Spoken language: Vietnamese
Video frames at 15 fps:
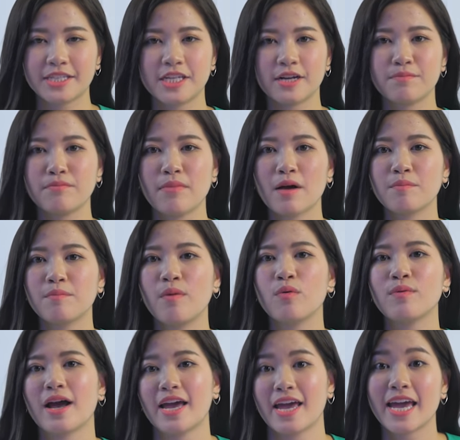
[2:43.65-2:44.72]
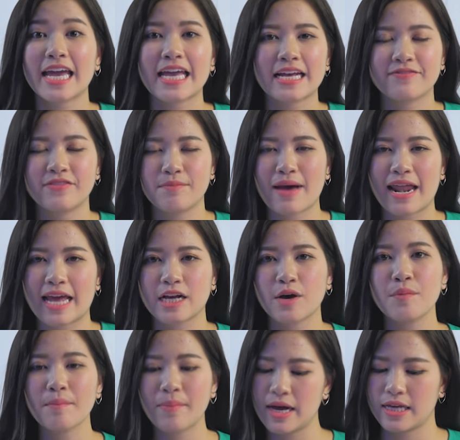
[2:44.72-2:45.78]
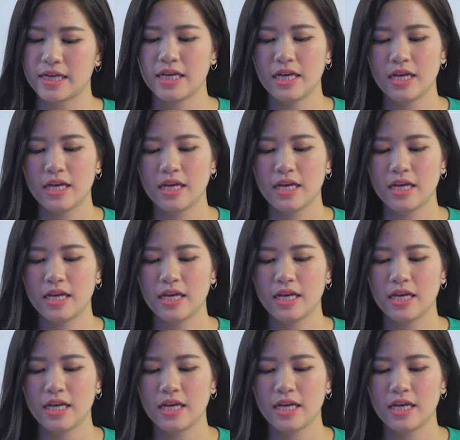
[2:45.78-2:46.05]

chiếc MacBook Air phiên bản 2017.